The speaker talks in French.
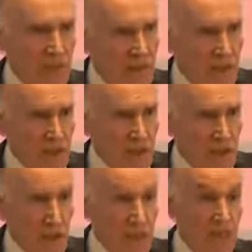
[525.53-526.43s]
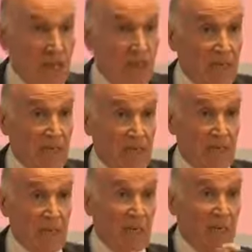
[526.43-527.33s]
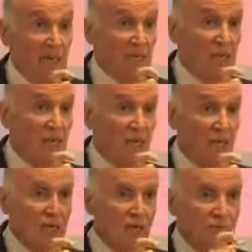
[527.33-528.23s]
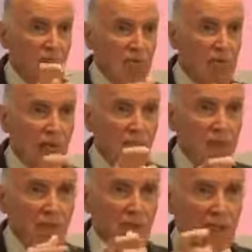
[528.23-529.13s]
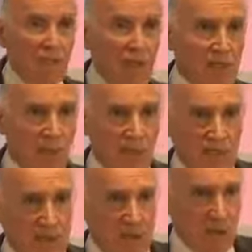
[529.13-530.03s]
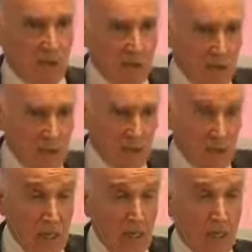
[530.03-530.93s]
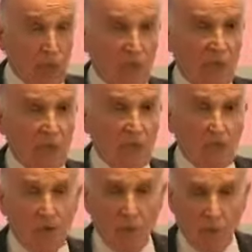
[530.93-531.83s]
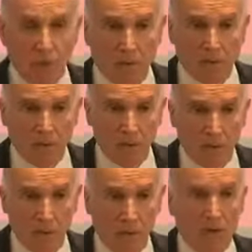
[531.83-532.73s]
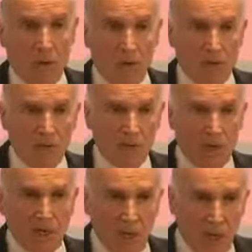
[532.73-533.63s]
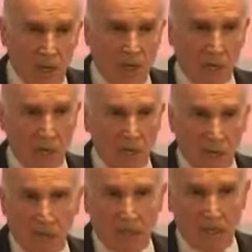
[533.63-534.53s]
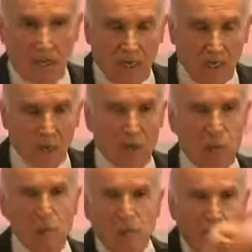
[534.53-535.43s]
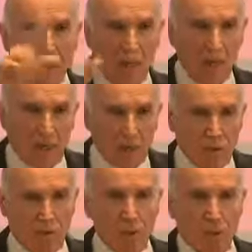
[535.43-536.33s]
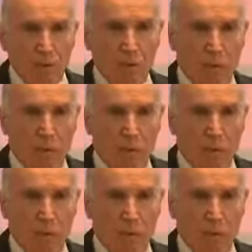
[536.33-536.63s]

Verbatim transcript: Affaires étrangères, il a menacé d'expulser un million et demi de Palestiniens des 48, la moitié viendront au Liban. Alors le Liban, c'est le miroir, le laboratoire de la région, et tous les problèmes de la région ont une